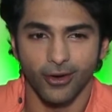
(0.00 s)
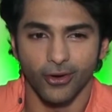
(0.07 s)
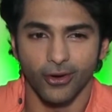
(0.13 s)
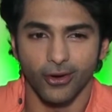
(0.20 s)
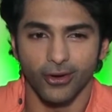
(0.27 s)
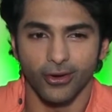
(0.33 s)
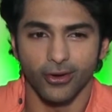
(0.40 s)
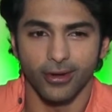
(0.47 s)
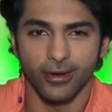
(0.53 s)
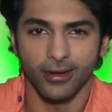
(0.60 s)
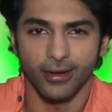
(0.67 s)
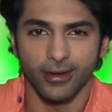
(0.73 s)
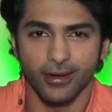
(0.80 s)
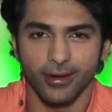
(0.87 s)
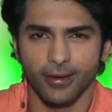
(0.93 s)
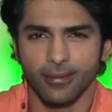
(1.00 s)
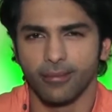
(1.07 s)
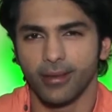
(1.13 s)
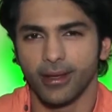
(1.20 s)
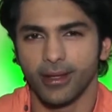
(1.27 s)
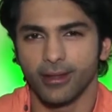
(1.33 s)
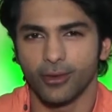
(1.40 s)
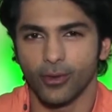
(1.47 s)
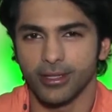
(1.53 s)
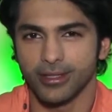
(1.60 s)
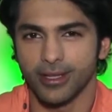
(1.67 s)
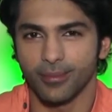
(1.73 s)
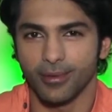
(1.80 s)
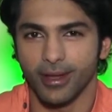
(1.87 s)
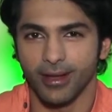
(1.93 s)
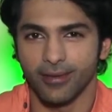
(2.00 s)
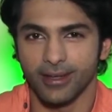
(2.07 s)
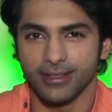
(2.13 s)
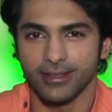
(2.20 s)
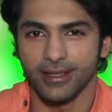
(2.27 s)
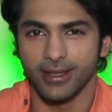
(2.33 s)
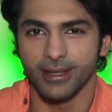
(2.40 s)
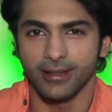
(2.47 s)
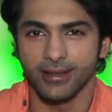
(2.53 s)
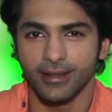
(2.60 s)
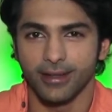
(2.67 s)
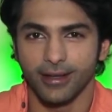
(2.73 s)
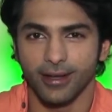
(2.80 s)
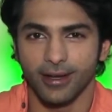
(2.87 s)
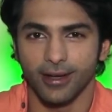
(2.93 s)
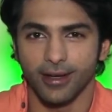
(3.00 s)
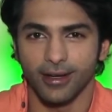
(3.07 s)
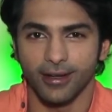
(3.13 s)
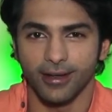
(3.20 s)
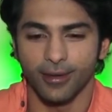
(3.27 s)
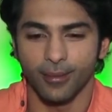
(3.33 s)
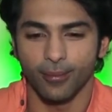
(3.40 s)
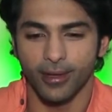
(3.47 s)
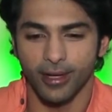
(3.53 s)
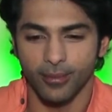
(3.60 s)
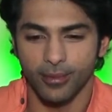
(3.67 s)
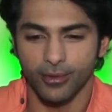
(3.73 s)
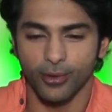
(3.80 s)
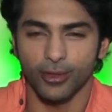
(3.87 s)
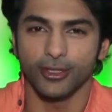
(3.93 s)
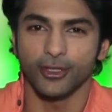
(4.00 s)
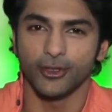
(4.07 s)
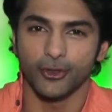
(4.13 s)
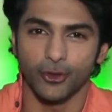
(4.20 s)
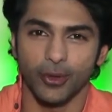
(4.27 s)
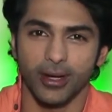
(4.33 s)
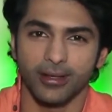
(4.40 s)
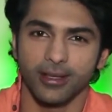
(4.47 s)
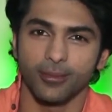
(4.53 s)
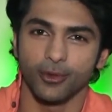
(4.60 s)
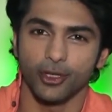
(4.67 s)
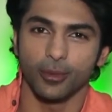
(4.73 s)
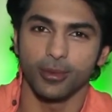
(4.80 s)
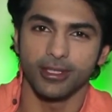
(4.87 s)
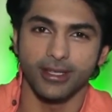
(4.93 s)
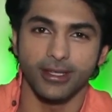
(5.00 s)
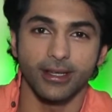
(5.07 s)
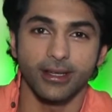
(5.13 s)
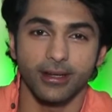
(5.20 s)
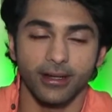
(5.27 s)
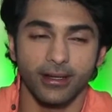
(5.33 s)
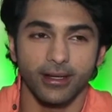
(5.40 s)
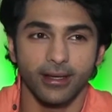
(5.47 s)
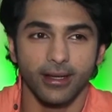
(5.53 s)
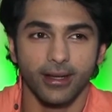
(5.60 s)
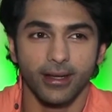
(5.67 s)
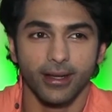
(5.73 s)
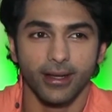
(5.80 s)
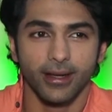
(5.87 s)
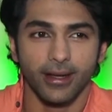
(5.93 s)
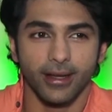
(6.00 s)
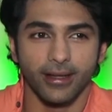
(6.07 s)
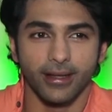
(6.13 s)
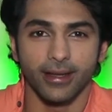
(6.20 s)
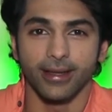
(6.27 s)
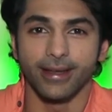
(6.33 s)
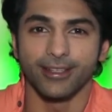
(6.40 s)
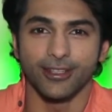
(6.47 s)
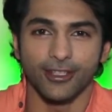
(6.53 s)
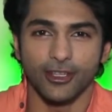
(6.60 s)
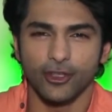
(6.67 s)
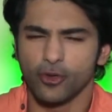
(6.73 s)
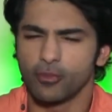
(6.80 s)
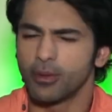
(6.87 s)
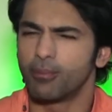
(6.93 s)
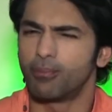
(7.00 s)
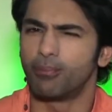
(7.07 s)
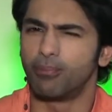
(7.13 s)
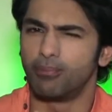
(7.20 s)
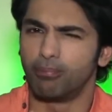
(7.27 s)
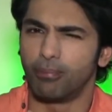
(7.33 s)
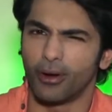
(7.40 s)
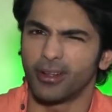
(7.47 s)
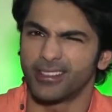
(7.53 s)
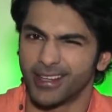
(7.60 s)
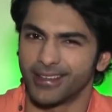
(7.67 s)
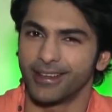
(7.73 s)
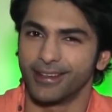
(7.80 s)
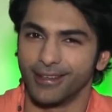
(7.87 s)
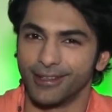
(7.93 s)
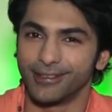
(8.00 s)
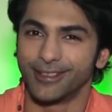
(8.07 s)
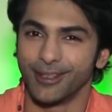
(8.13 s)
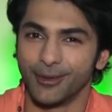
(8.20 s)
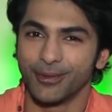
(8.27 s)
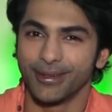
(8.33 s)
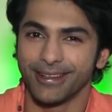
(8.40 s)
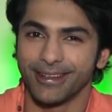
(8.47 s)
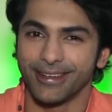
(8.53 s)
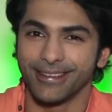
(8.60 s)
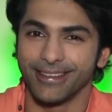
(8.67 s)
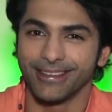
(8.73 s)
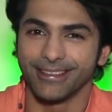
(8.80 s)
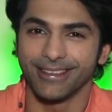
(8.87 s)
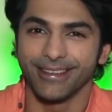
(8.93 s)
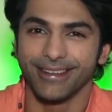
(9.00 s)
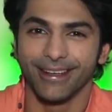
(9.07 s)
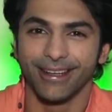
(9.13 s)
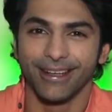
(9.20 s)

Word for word: और uh, मैंने थोड़ा सा अपना आवाज़ दिया है मेरा भी थोड़ा सा शुरुआत है मुझे भी सिंगिंग करना है ये एक चीज़ है जो मैं बहुत ज़्यादा डरता हूँ करने से